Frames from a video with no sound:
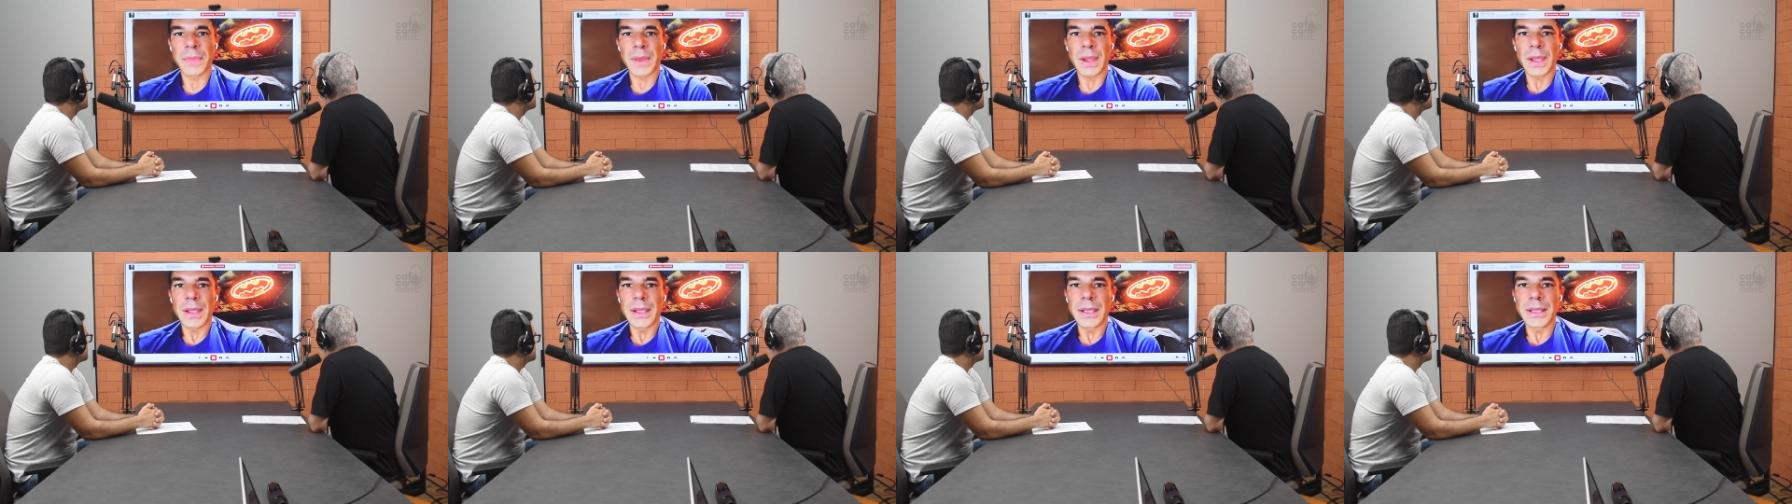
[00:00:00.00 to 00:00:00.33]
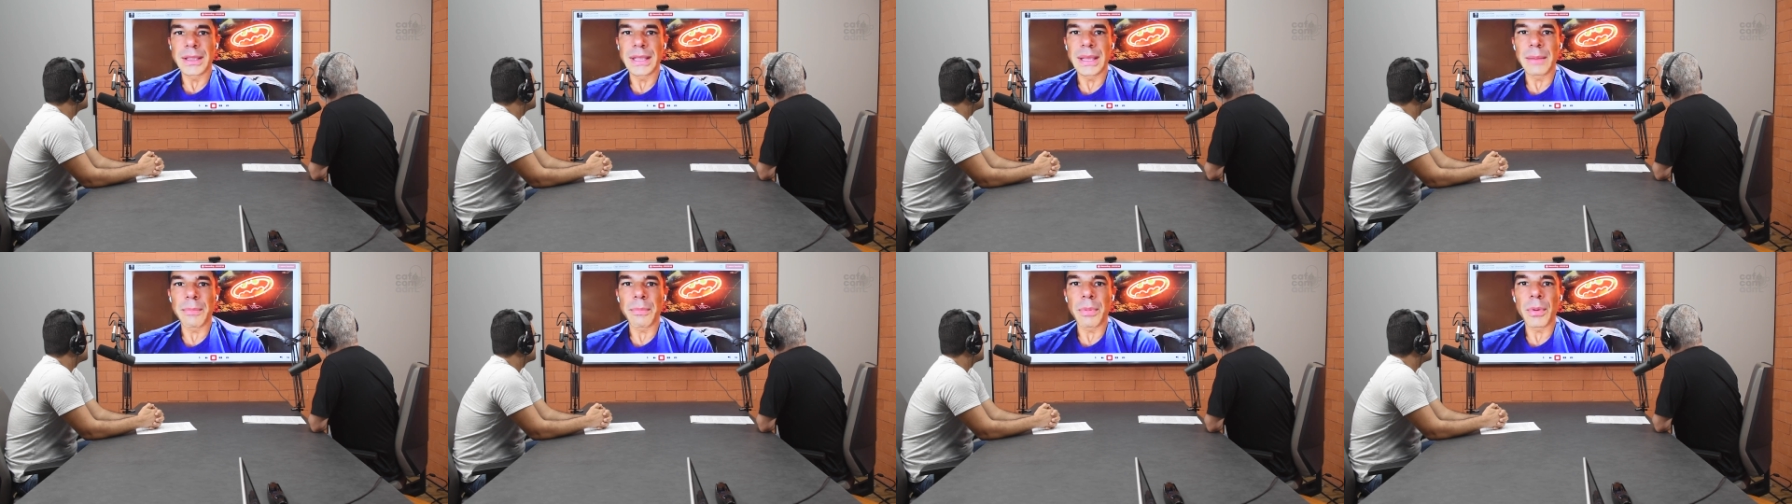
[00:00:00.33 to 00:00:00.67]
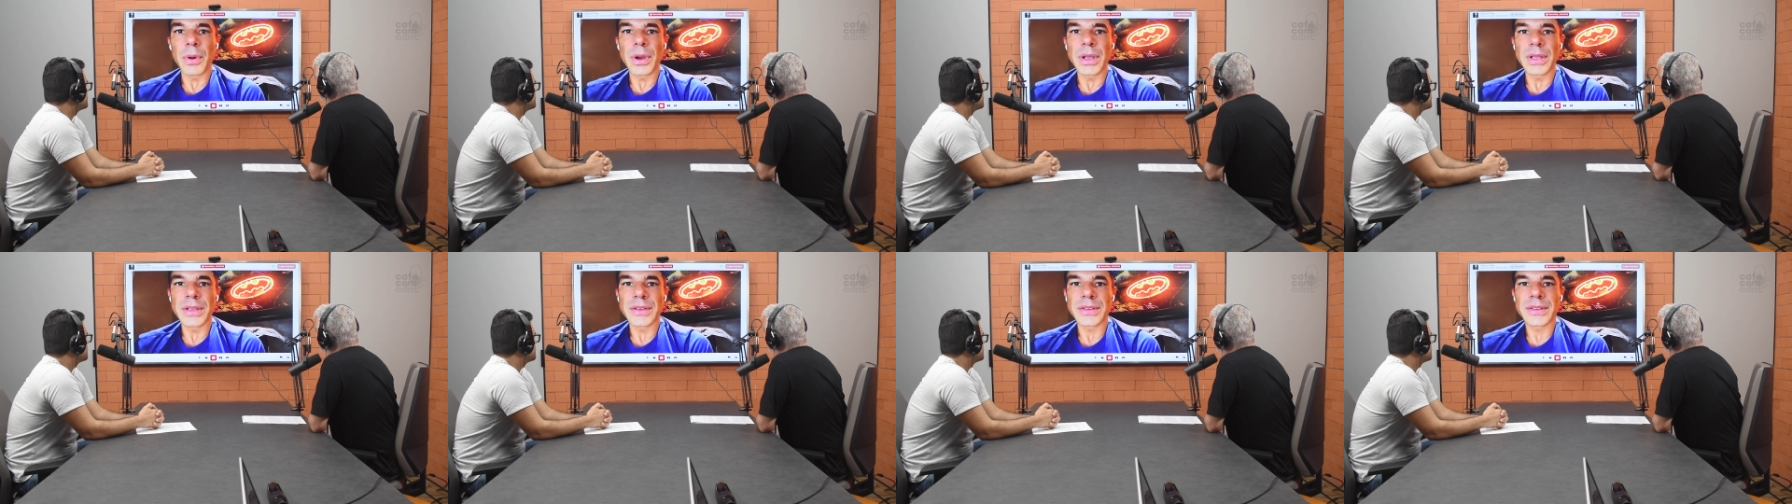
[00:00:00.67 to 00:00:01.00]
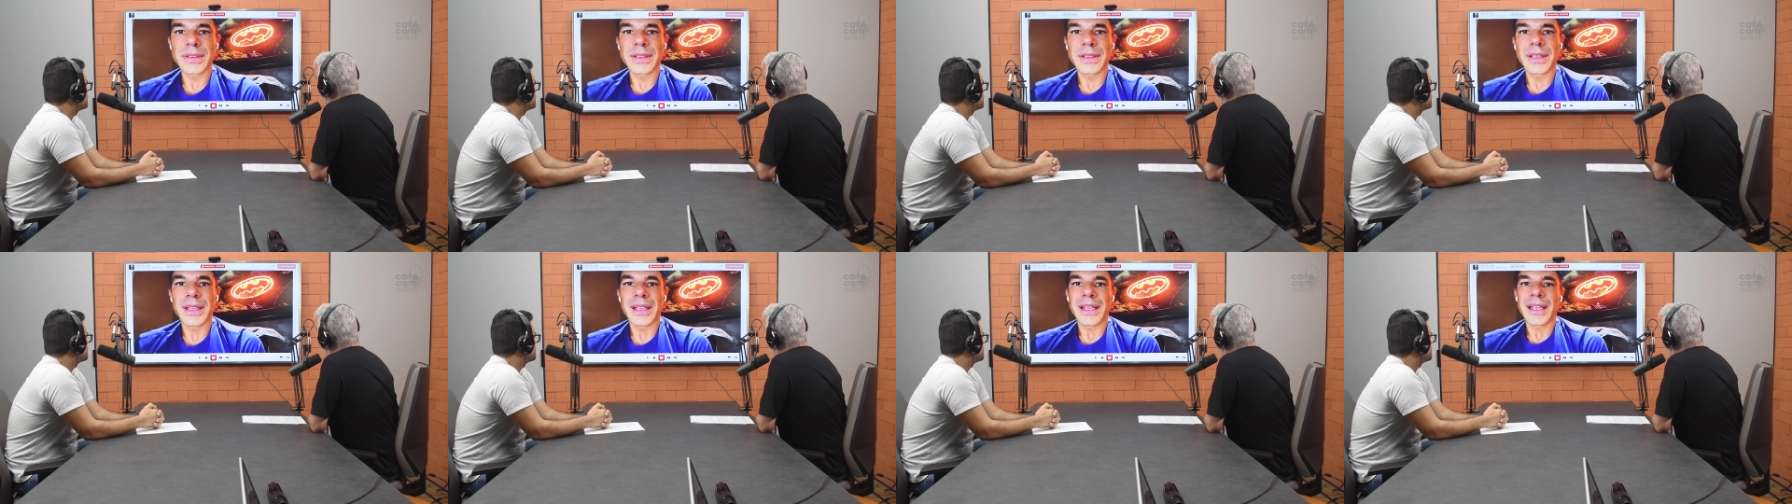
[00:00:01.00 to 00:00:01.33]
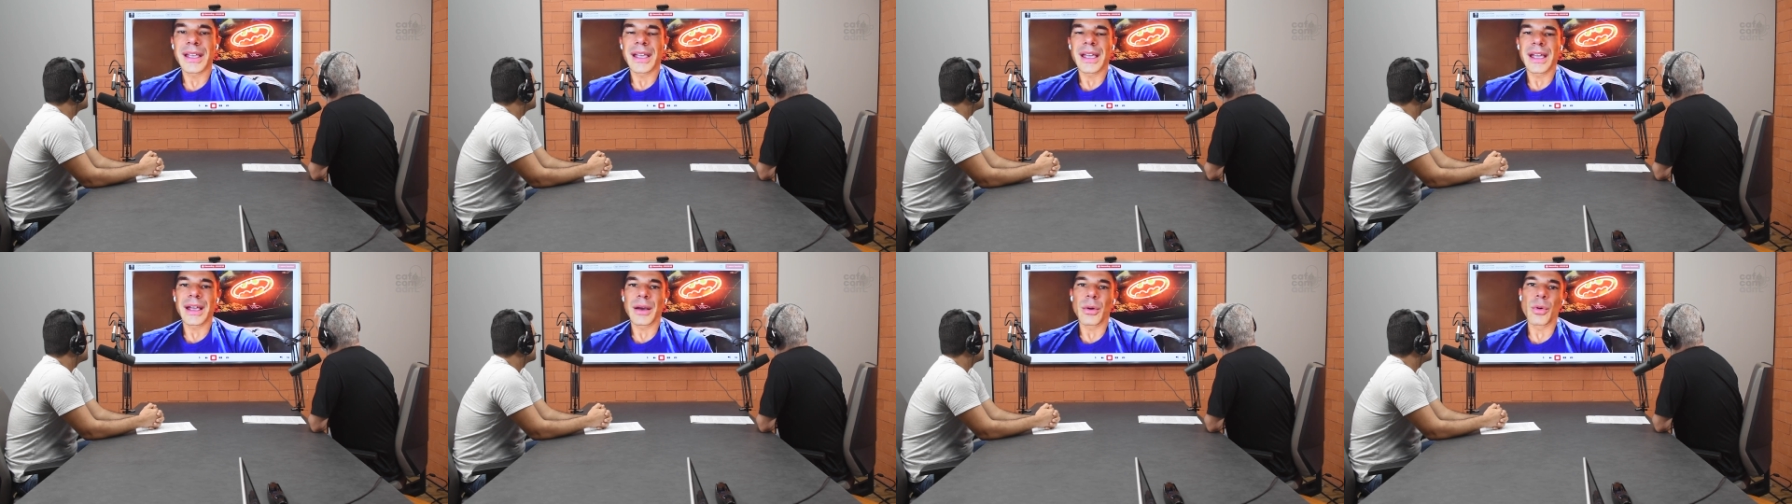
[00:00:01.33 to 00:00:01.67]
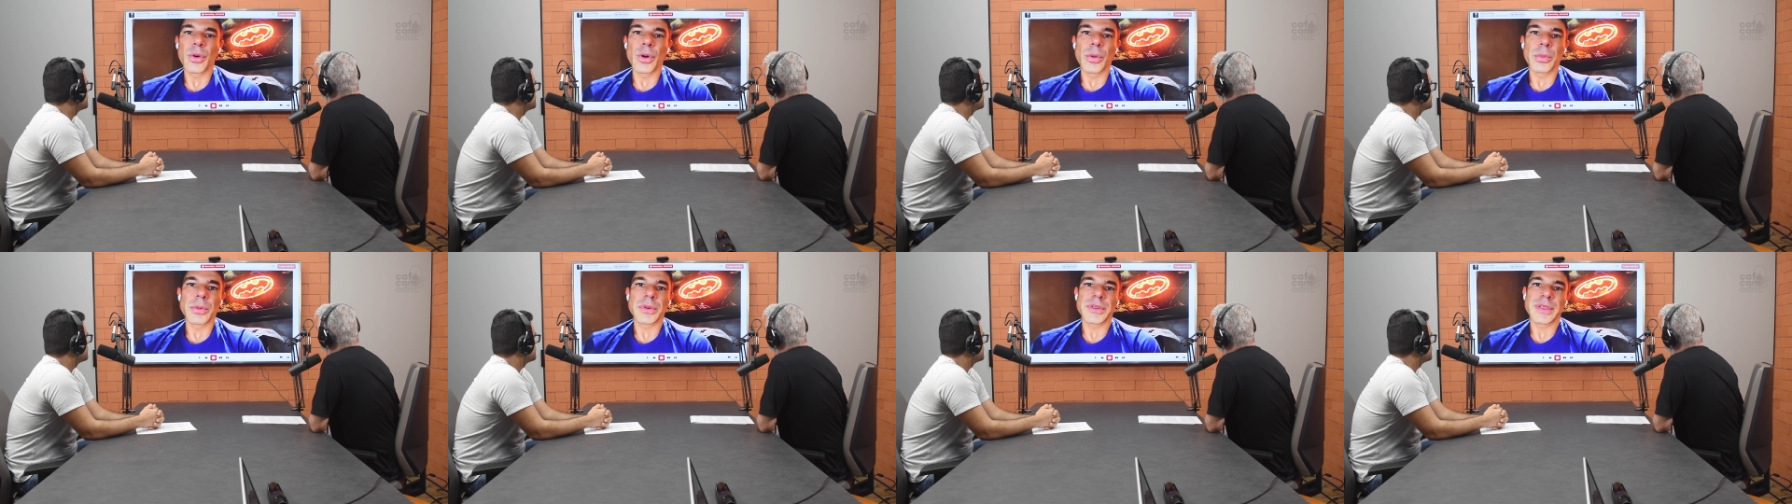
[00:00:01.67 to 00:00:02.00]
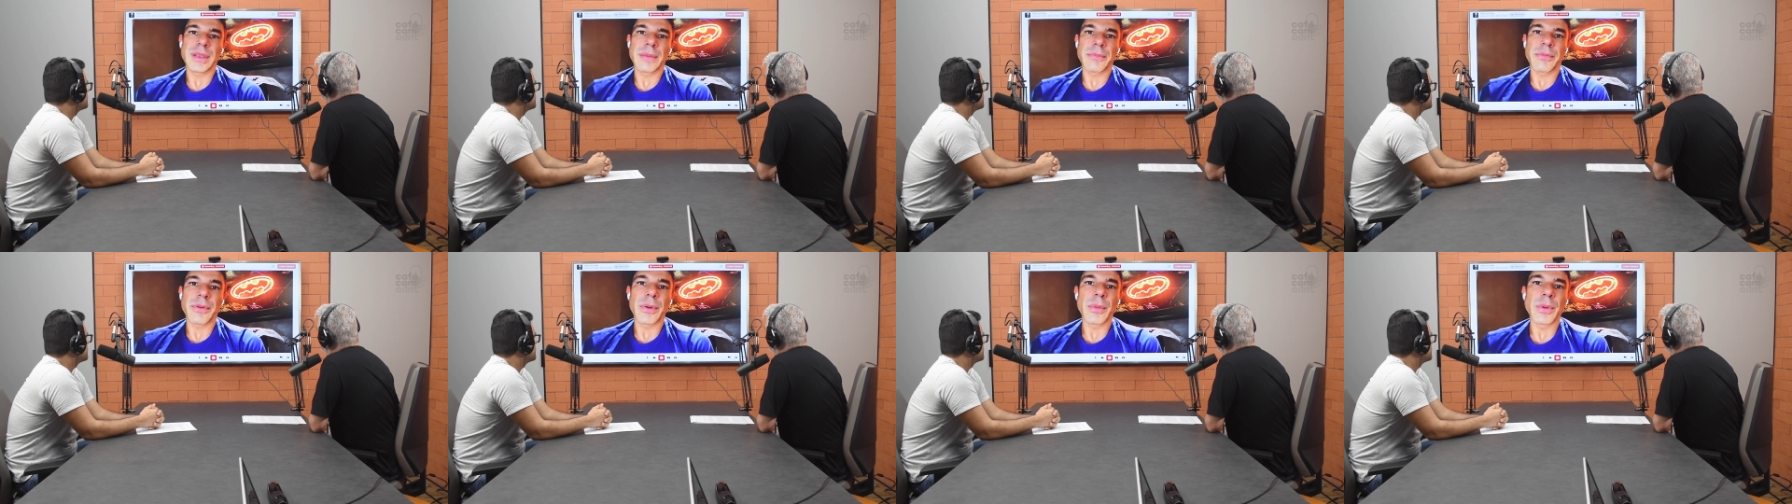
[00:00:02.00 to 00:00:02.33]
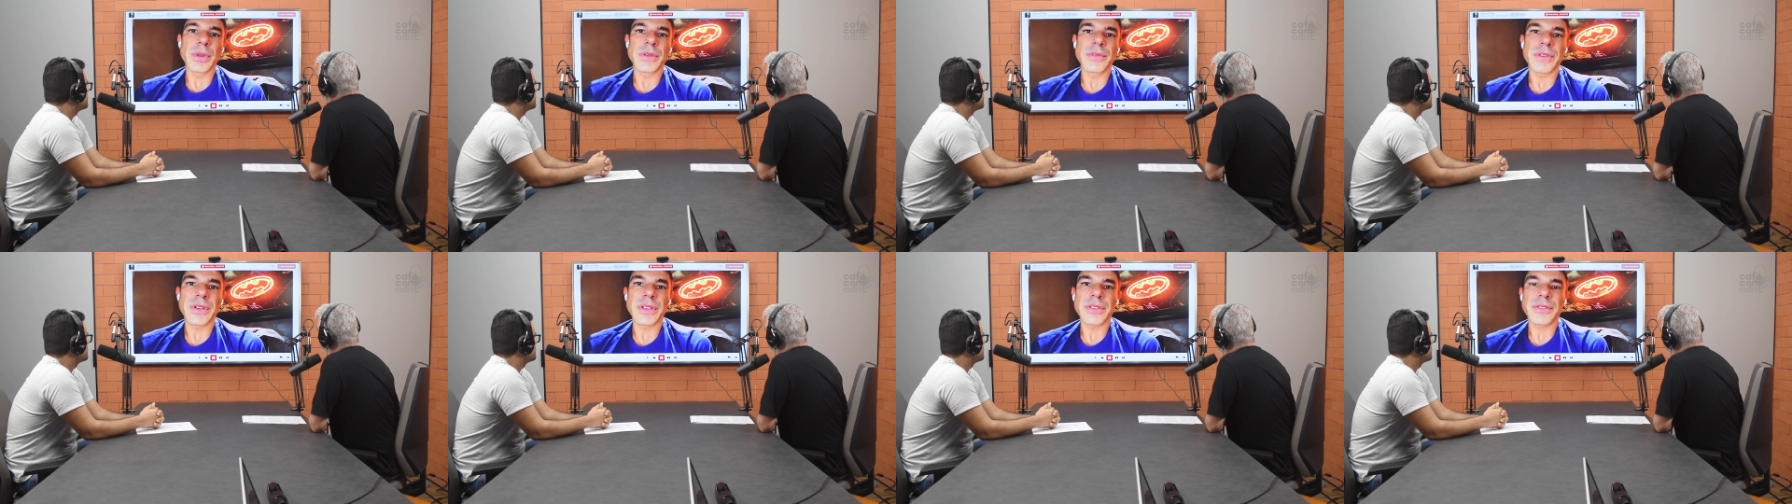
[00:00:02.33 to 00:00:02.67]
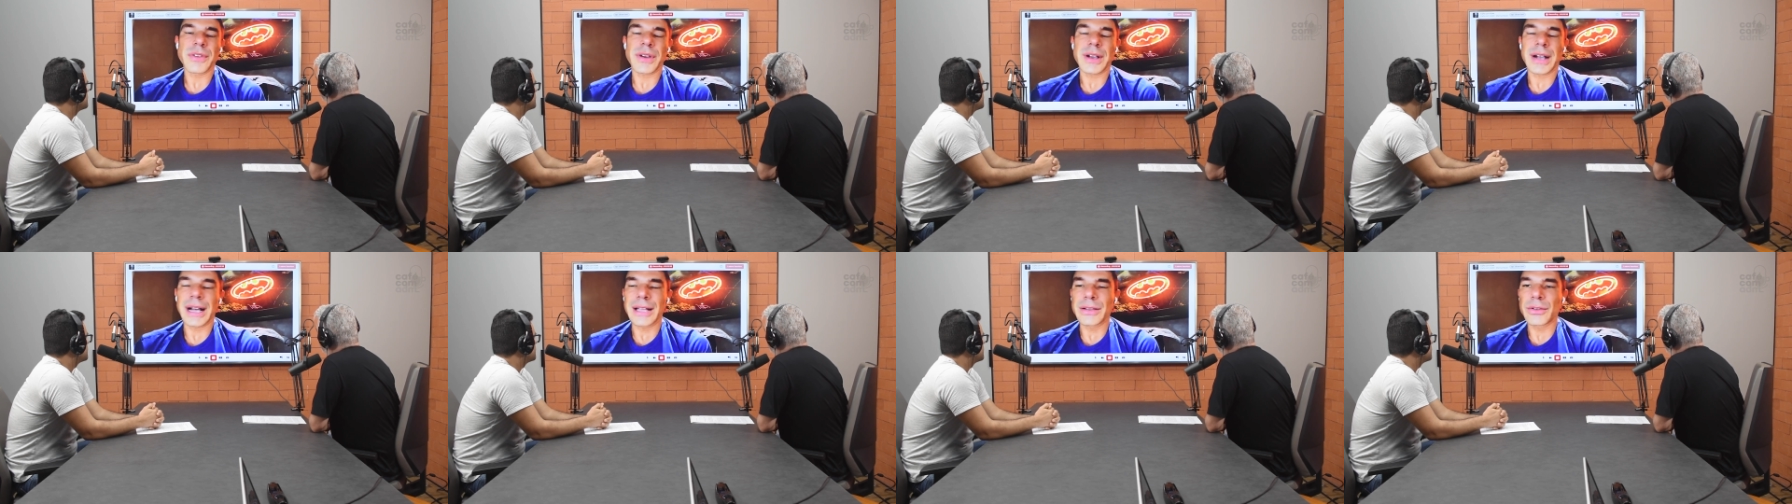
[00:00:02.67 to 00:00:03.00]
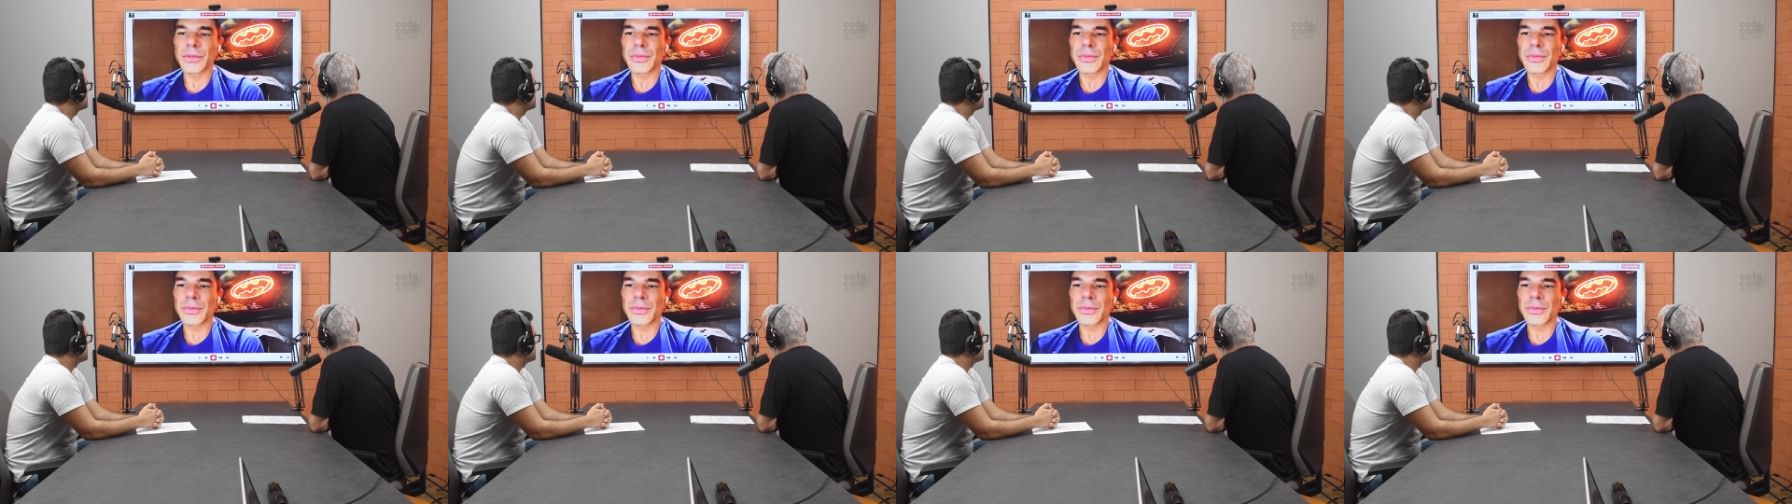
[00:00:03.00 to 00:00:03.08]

E depois, é um grupo que sempre foi muito diversificado,